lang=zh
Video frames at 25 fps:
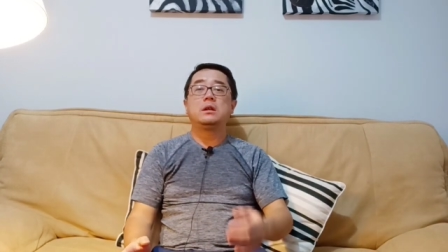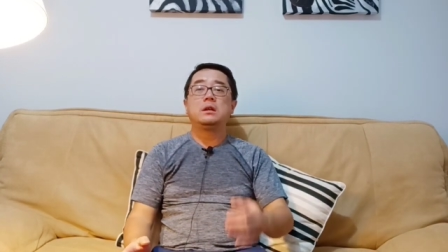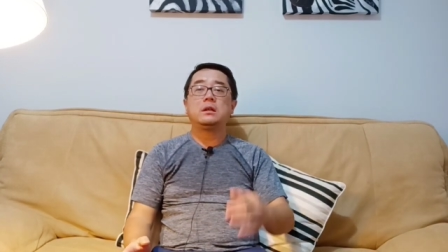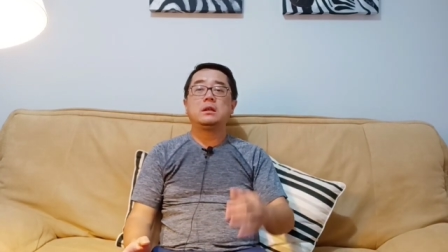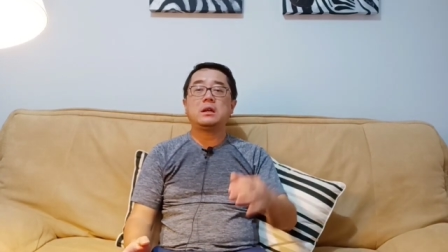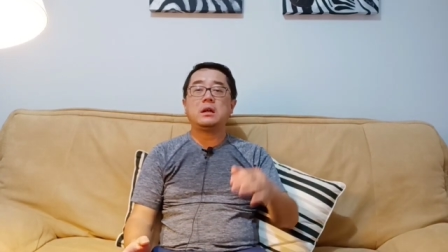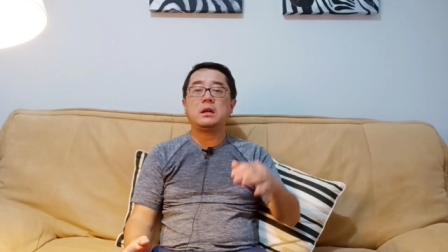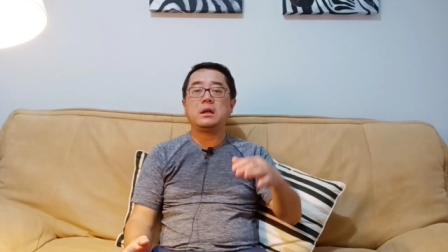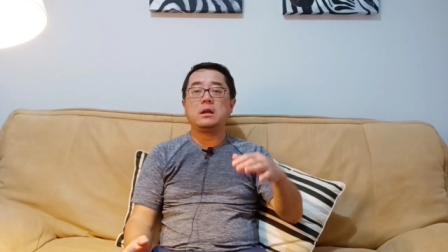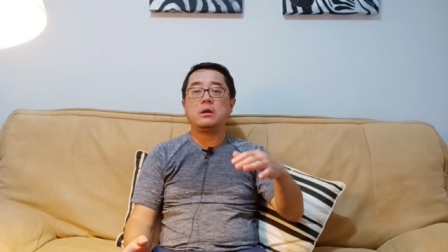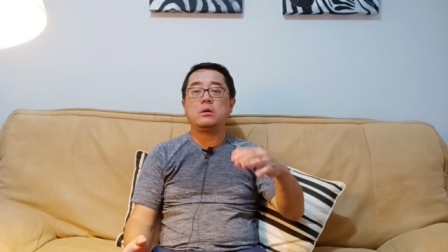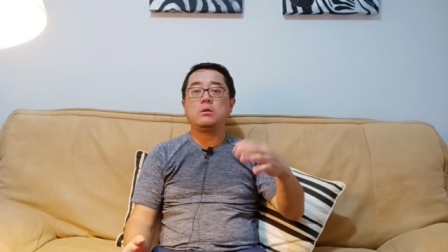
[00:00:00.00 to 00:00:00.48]

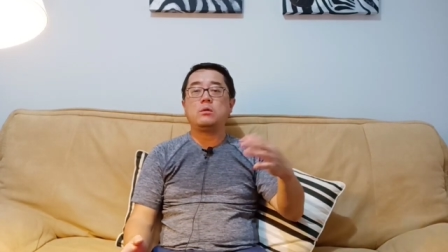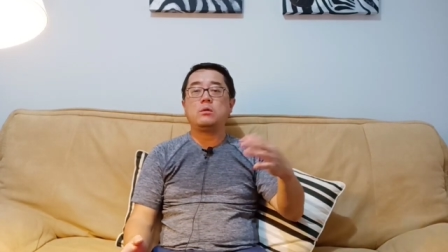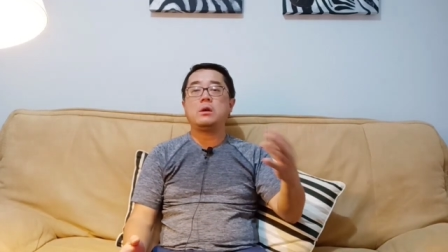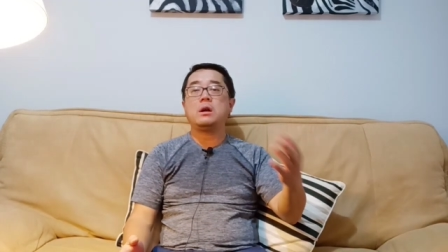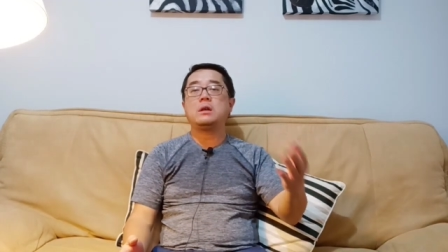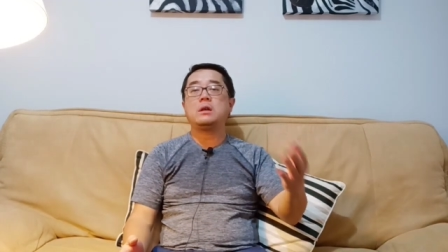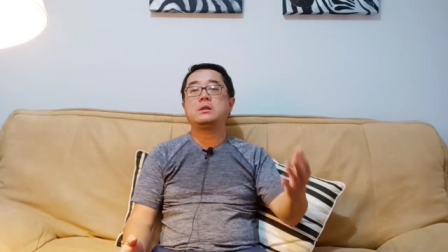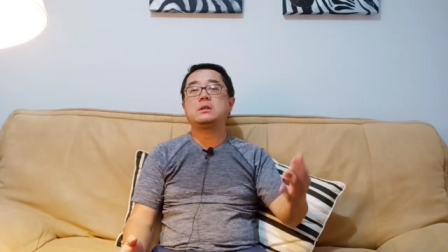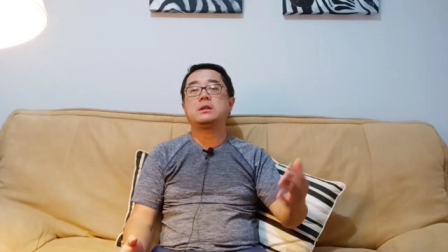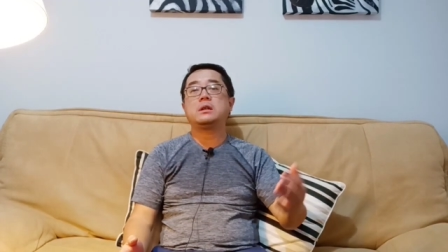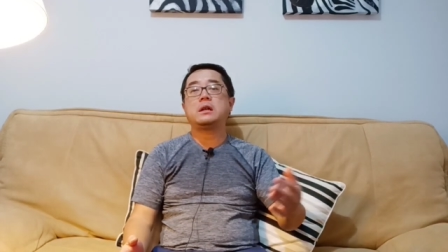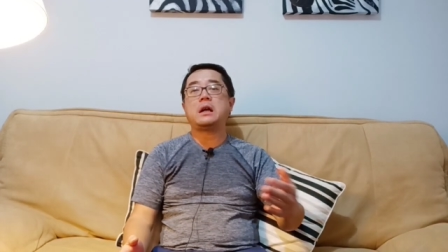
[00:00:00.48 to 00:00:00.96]
他很
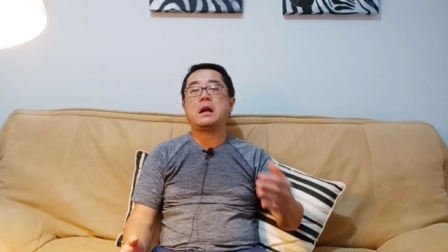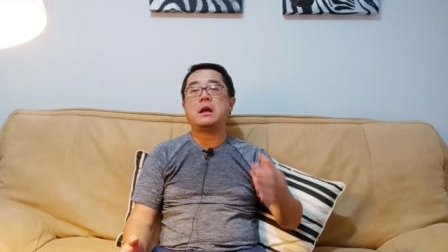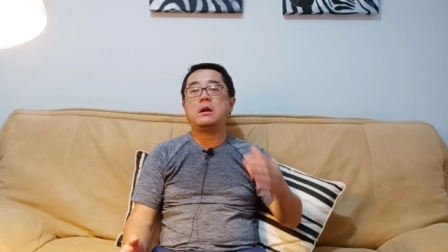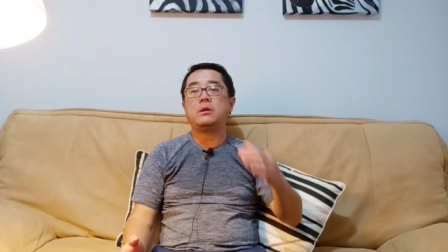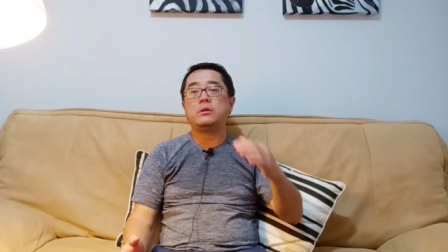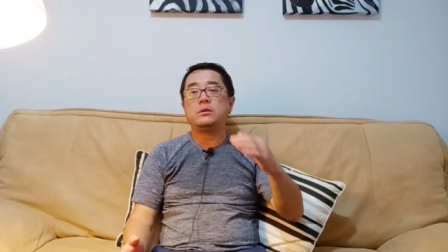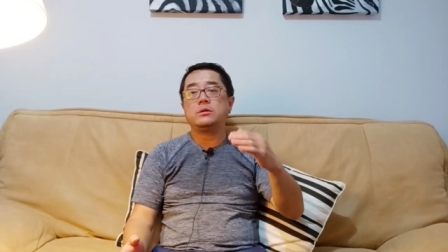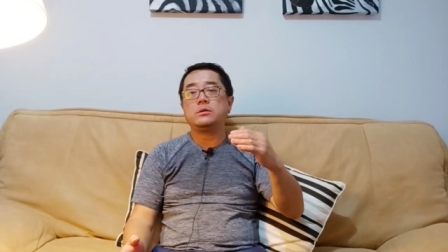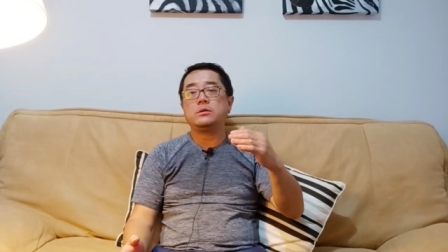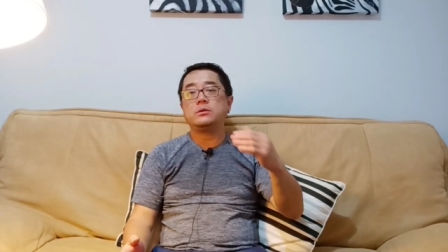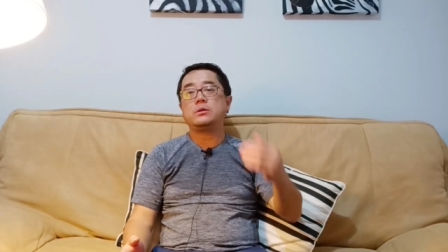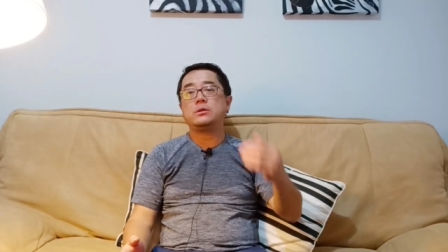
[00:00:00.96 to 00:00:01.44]
快就感染
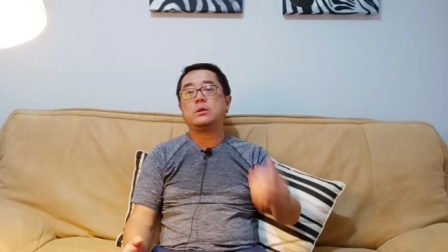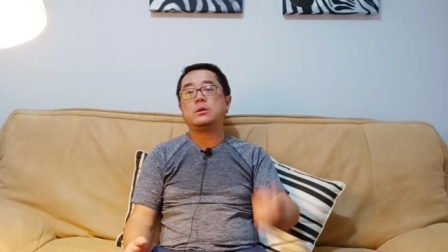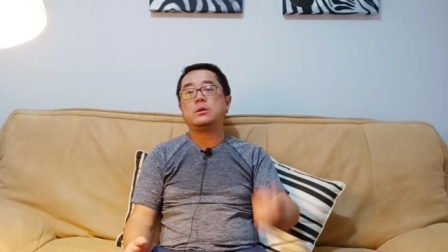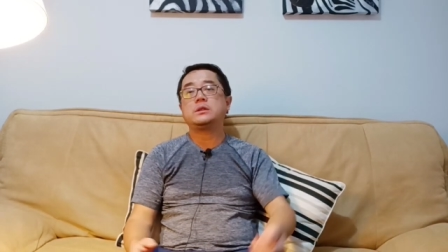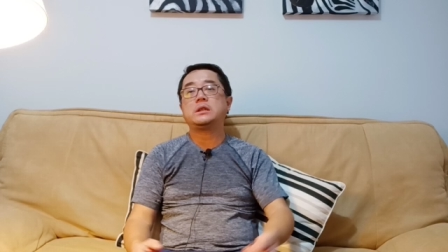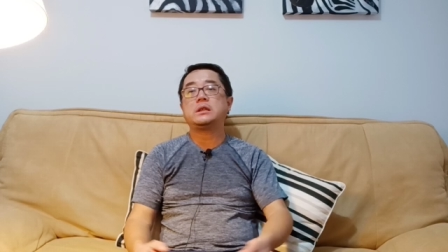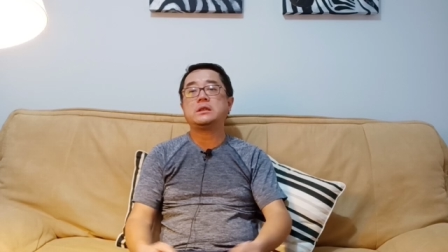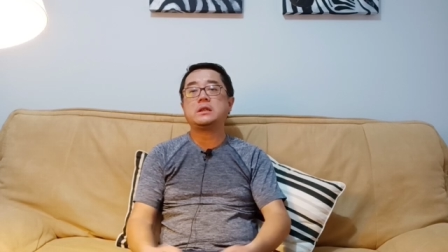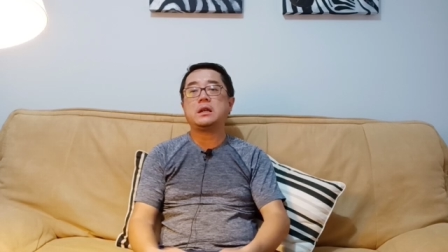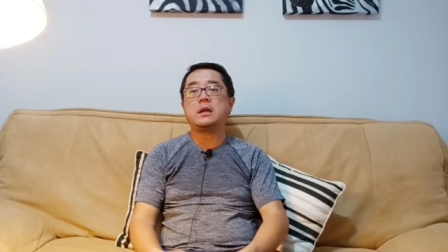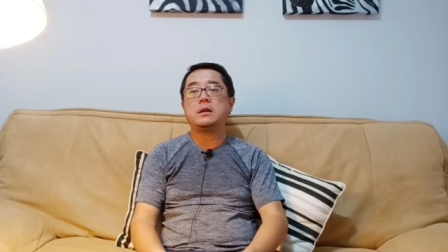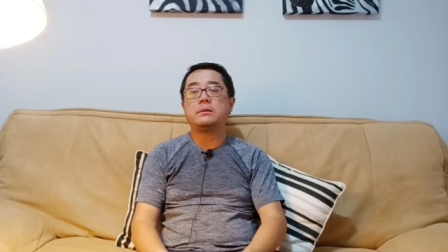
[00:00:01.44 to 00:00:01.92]
率就会下
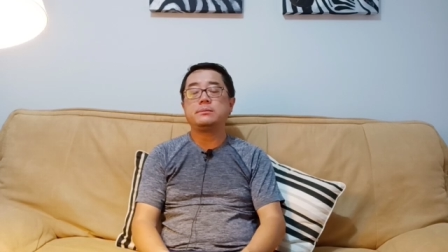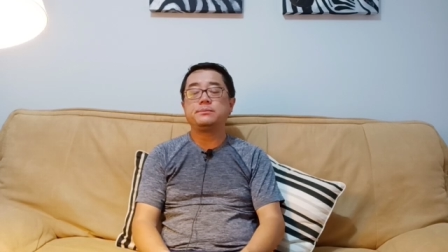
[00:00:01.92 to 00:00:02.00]
降。